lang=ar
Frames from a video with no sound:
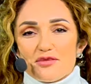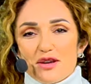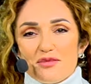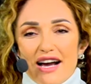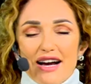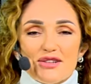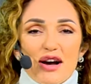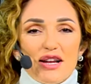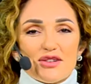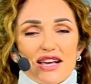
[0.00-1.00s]
جميعا
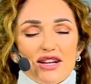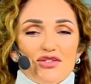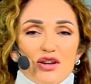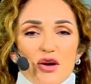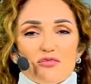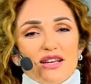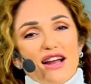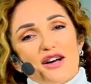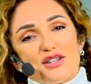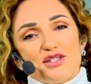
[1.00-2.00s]
واهلا وسهلا فيكم
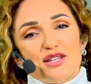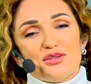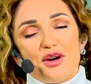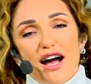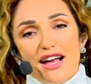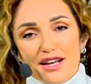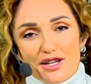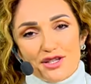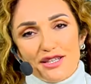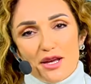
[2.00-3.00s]
بنهار جديد وحلقه
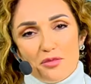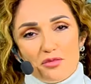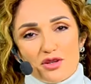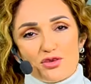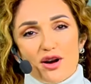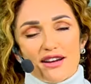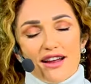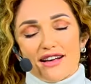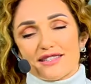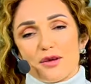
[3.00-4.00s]
جديده من
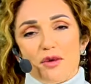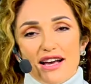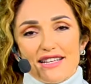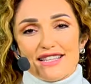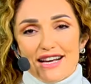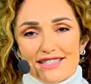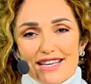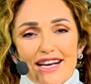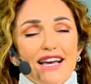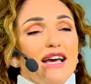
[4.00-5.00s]
مشوارنا الصباحي
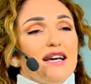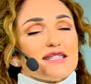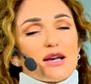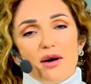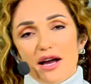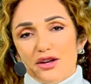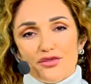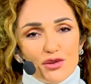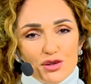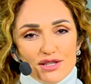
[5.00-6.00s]
صحصح صباح
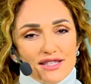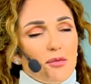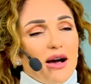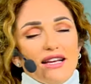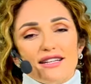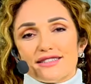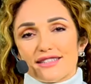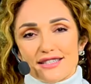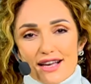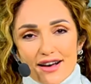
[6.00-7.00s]
الفوز صباح
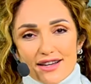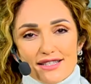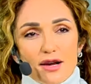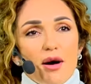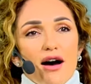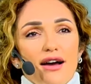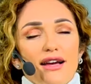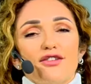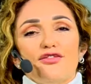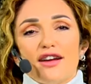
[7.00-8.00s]
الانتصار صباح
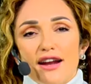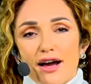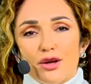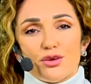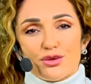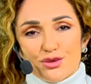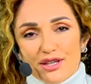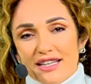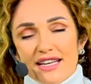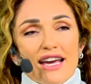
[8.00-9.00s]
الفرحه
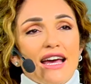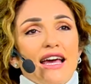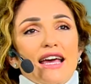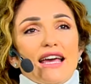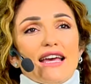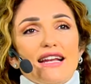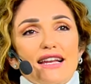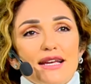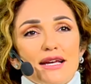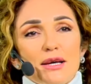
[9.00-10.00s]
الاردنيه
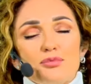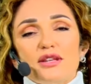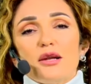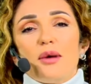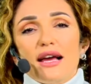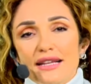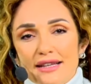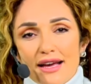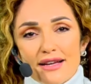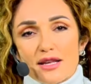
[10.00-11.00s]
اللي بتلبق
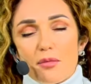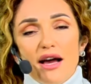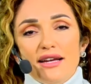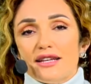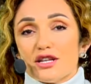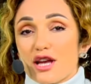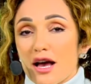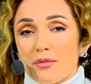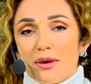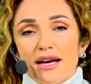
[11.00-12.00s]
لنا صباح
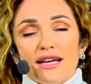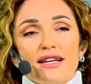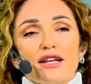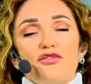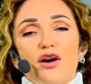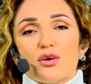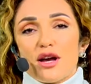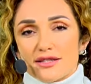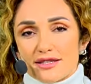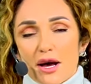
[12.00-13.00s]
النشامه اللي رفعوا
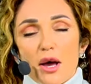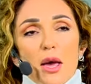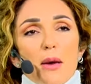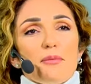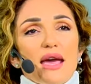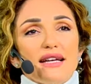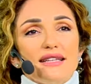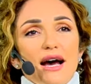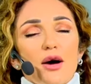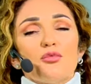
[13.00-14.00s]
راسنا
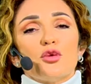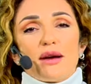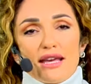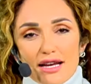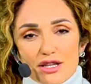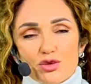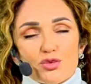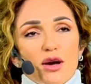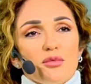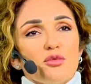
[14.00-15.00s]
باداء مميز
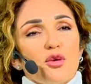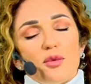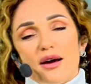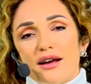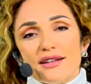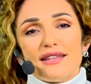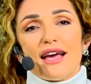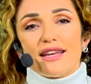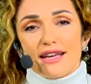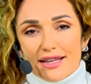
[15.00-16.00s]
وبمباراه
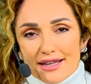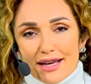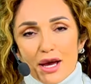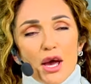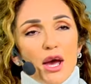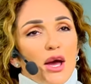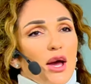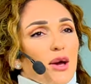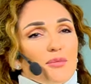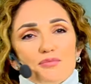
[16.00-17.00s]
تاريخيه
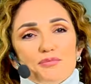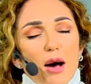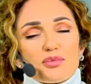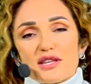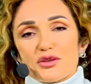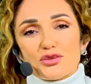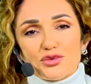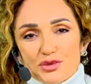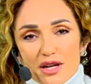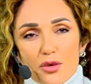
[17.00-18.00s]

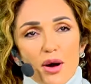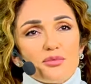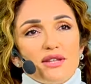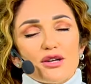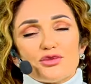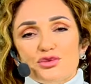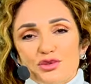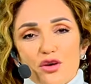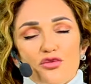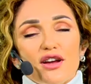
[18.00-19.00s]
ابسطتونا
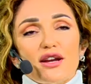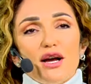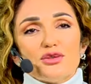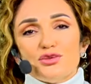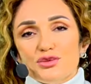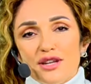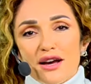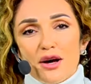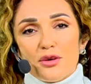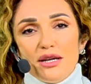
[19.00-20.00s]
وامتعتونا
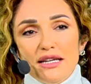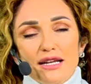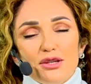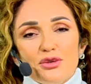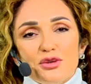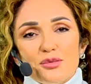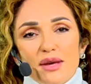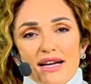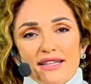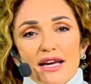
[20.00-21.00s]
وفرحتونا واحنا اليوم
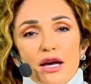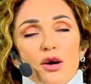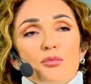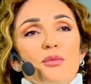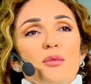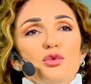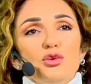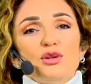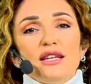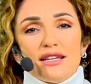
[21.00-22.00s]
يعني
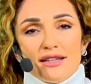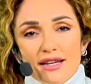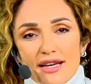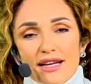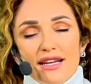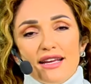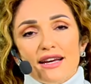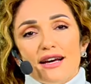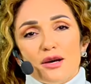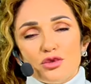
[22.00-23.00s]
ممنونين
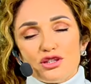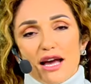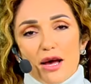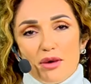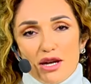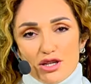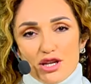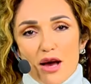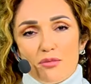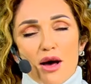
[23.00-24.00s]
لمنتخب
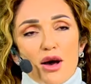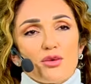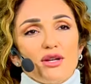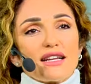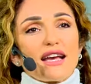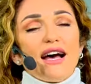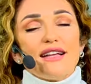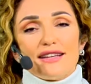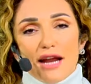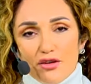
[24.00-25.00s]
النشامه
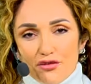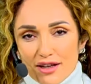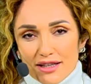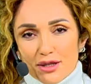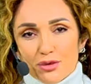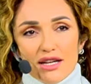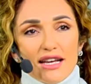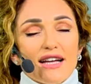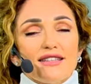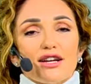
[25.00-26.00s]
وللكادر الفني
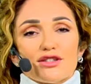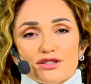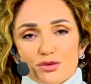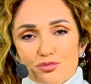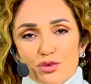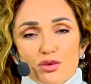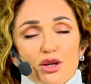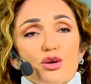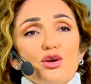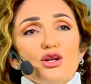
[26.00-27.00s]
وللكادر الطبي
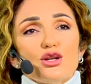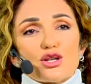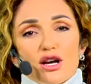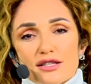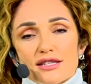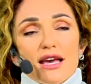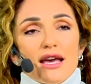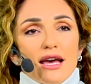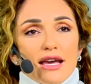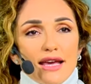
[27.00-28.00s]
ولكل شخص
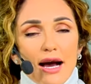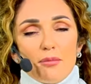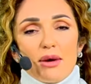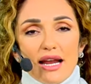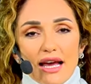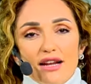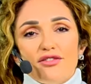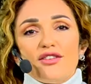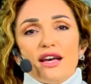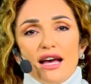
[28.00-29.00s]
يعمل
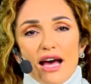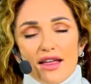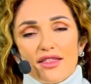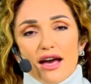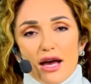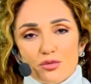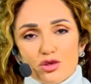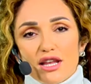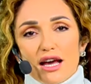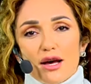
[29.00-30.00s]
خلف هذا
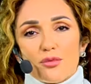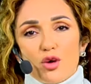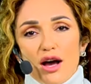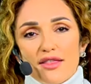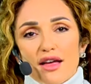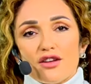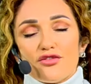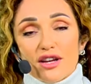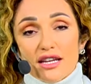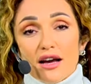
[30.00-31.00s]
المنتخب وهذا
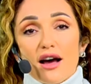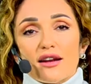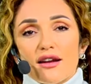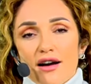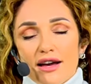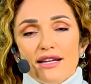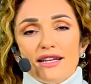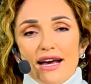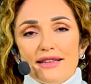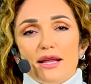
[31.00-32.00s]
الفريق الرائع
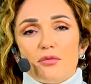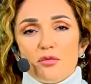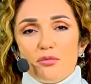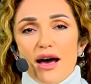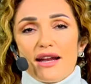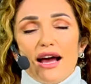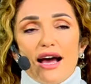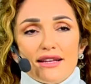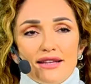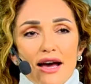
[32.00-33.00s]
اللي قدم امبارح
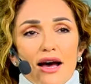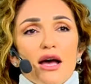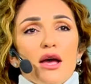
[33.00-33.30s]
اداء